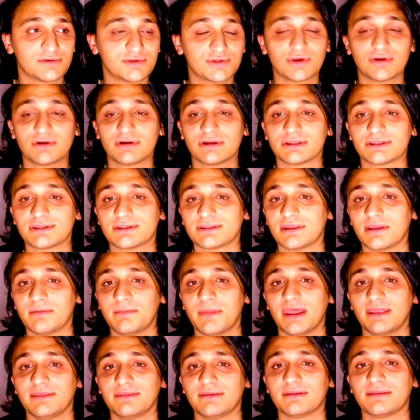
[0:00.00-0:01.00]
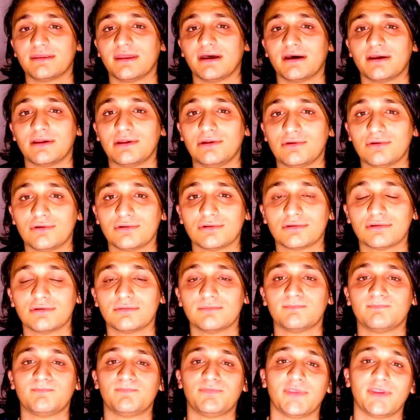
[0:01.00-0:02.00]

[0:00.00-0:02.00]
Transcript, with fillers: Sonrasında ben de dahil oldum.